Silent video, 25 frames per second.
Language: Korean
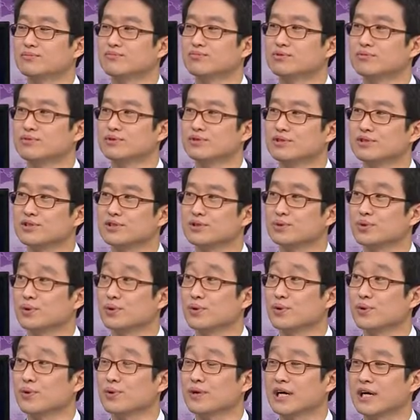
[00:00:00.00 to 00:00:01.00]

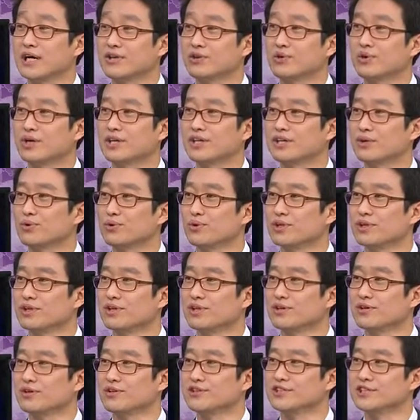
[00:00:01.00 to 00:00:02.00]
부분들도 간과되고 있는
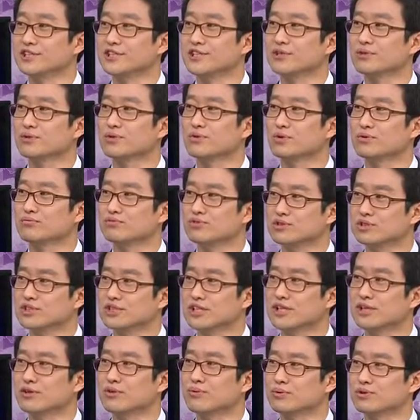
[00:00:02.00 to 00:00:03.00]
네. 것이 또
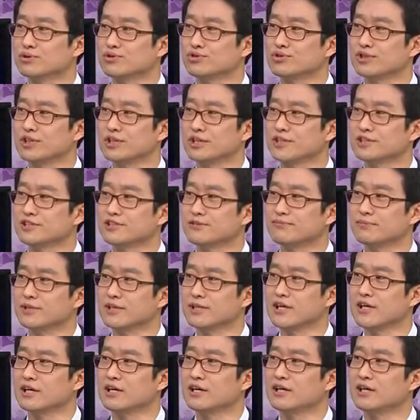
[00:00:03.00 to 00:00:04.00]
문제라고 볼 수
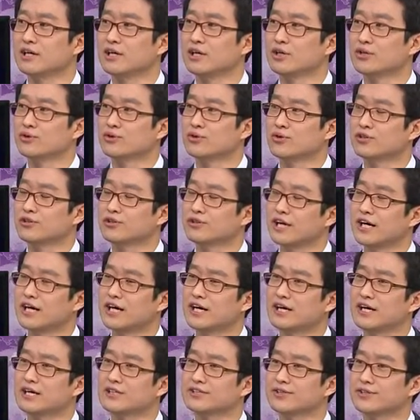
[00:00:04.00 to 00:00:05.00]
있겠습니다. 또 더
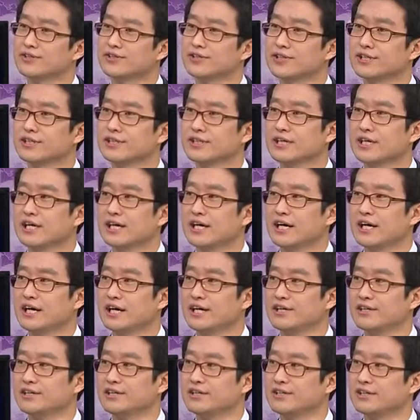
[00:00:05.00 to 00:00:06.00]
나아가서는
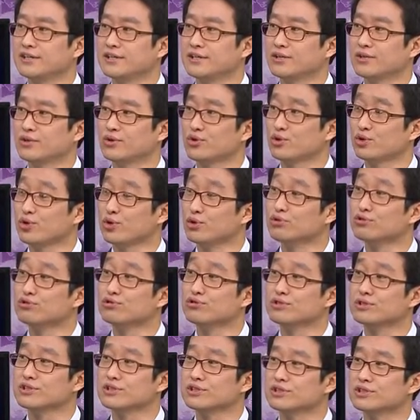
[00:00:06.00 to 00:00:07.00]
아이들이
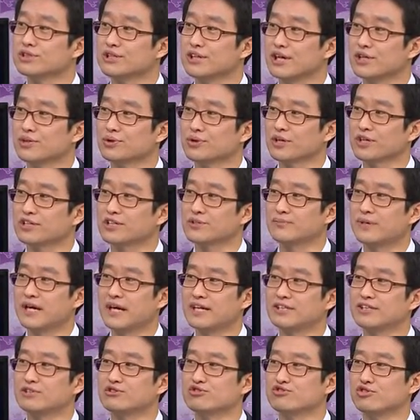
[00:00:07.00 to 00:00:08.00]
교육을 계속해서
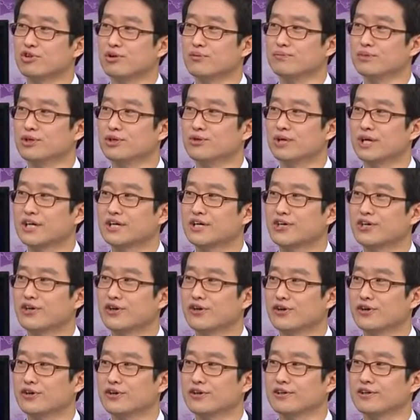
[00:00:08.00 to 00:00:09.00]
받을 수 없는
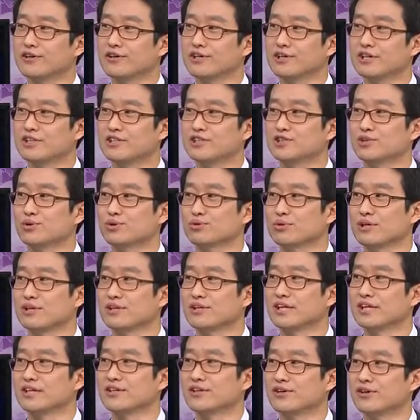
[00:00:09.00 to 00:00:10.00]
환경이
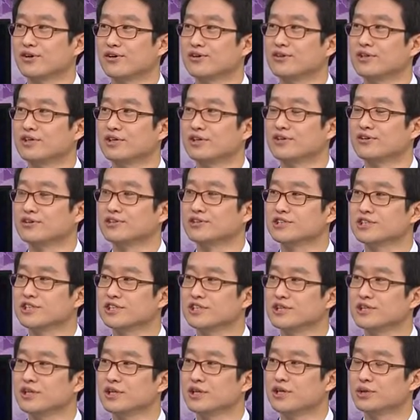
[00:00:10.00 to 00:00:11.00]
지속된다는 것
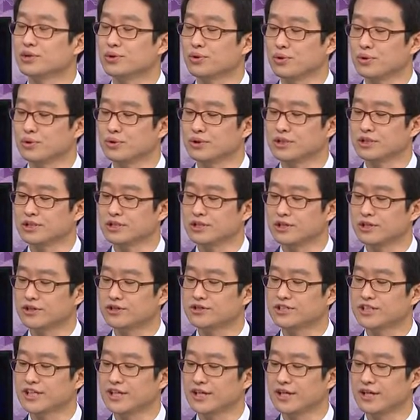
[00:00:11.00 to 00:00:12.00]
이것이 또 그
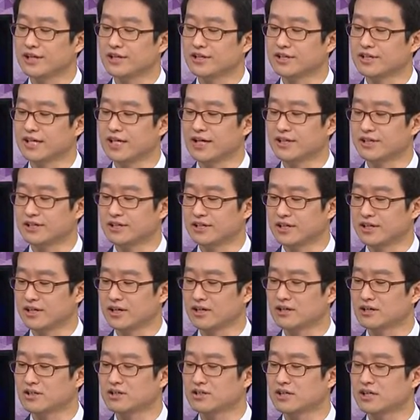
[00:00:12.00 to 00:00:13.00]
현장에 있는
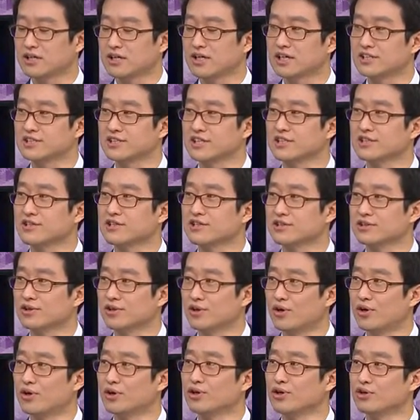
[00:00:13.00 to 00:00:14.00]
아이들에게는 가장 큰
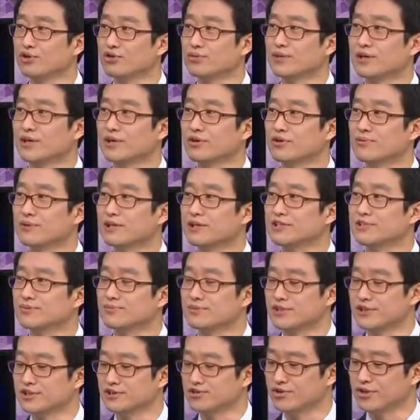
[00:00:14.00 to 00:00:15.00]
어려움이라고
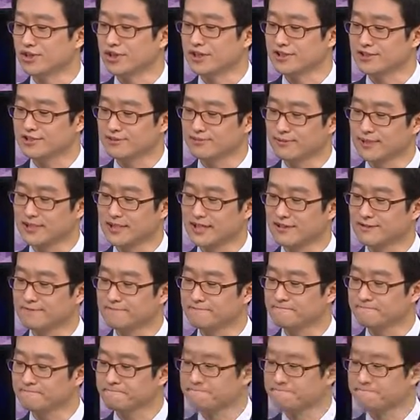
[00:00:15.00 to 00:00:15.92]
말씀드릴 수 있겠습니다. 네.